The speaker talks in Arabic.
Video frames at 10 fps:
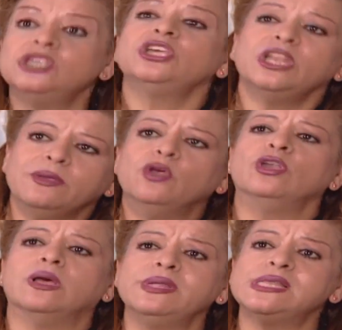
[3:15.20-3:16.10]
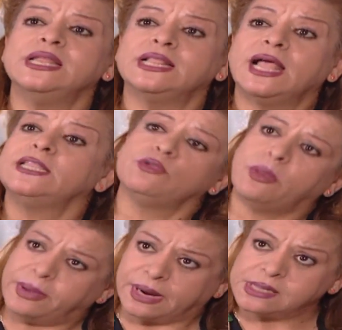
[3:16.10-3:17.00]
اشتري من هون قميصين ثلاثه
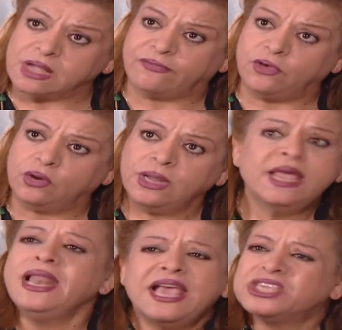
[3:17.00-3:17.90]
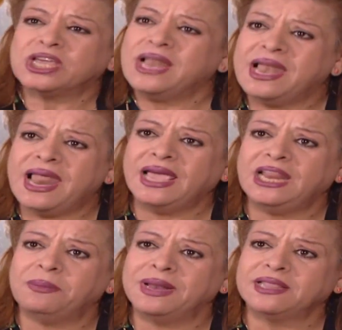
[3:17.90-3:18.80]
ودبر راسك فيهم ليش كل اللعي
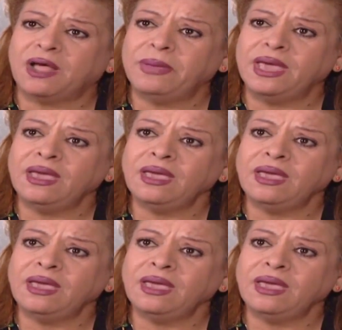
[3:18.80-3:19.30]
اللي بلا طعمه